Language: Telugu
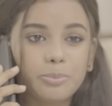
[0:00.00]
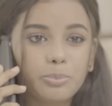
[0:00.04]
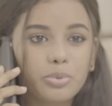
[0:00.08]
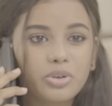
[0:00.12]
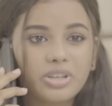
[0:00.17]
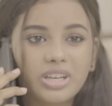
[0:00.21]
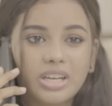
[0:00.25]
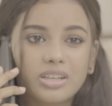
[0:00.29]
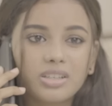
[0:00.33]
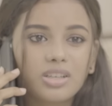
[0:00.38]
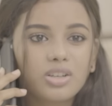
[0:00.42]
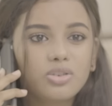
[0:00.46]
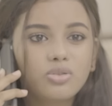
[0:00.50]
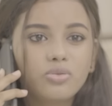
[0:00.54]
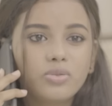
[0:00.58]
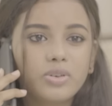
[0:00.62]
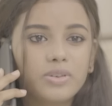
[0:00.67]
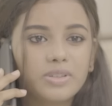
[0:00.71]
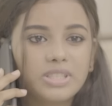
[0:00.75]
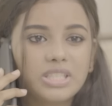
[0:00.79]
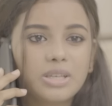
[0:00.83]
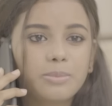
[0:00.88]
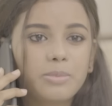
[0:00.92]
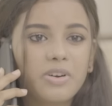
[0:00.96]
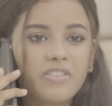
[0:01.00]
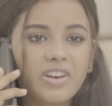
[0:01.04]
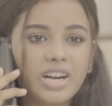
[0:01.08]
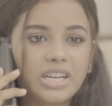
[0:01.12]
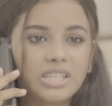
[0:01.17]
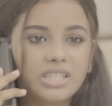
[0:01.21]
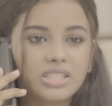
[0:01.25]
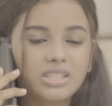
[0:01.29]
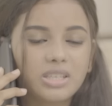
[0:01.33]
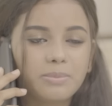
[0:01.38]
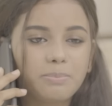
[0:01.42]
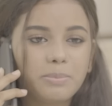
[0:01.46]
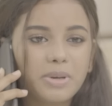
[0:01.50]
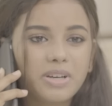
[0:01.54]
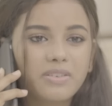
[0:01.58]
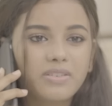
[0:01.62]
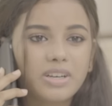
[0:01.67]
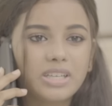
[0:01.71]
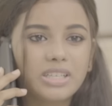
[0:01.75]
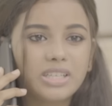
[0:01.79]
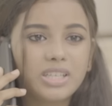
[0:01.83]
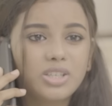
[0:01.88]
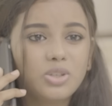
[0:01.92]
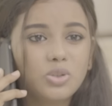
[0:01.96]
ఇప్పుడు కనుక ఈ విషయం వాడికి
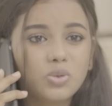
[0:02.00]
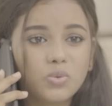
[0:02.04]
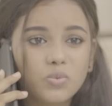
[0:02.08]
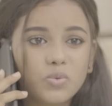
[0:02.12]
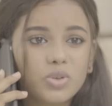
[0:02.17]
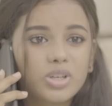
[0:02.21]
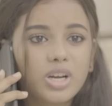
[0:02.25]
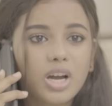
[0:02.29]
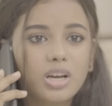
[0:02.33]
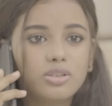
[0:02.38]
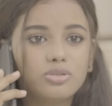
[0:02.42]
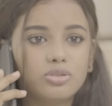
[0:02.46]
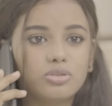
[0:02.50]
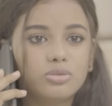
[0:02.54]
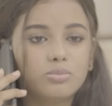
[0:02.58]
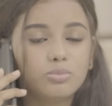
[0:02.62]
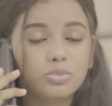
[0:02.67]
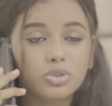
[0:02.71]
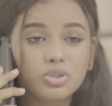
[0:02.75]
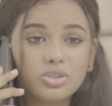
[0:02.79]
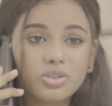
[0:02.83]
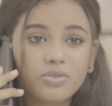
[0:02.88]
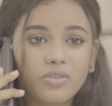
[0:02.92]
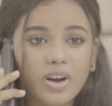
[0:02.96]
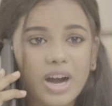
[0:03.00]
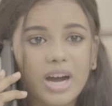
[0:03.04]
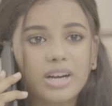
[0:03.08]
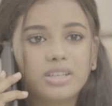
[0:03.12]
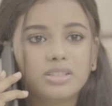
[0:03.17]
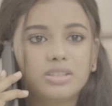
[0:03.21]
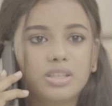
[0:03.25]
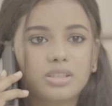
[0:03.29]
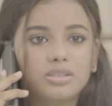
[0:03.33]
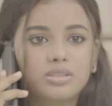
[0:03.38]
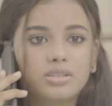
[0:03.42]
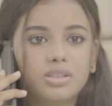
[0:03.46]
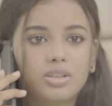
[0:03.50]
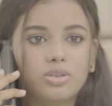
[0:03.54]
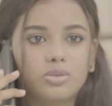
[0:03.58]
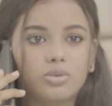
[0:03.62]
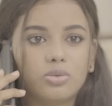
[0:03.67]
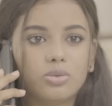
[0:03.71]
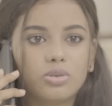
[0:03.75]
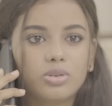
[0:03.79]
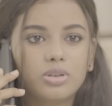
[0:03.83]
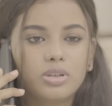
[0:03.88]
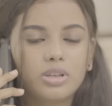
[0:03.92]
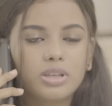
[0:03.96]
చెప్పావంటే నువ్వు కాదు ముందు వాడు
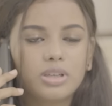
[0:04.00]
చేస్తాడు